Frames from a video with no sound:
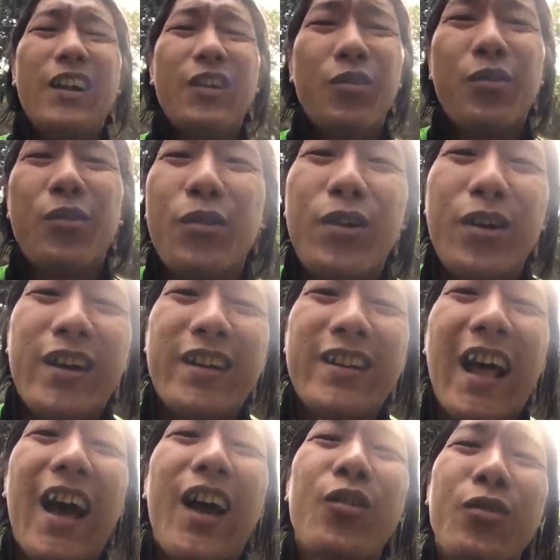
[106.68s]
aduh
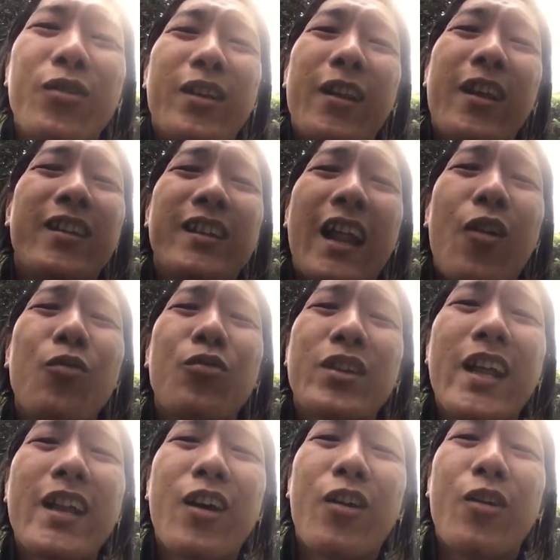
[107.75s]
takut
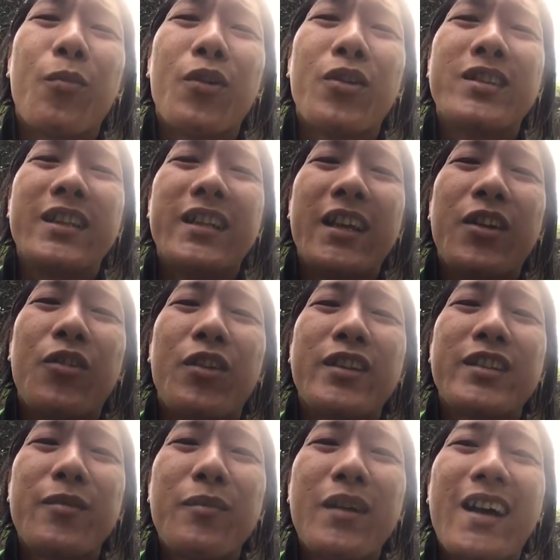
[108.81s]
takutan kalau polisi
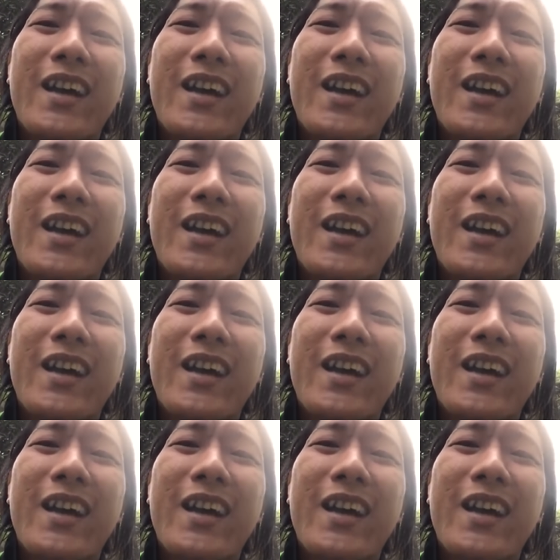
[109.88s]
Indonesia mah